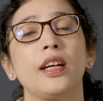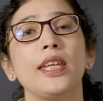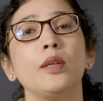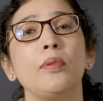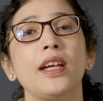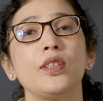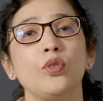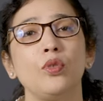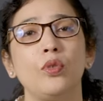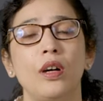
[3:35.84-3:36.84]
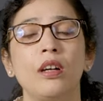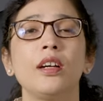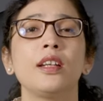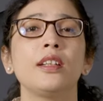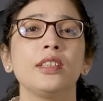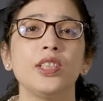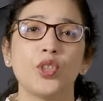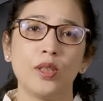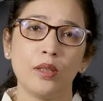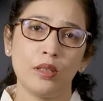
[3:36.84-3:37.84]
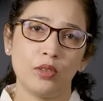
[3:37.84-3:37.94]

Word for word: कई बार जो अगर नीचे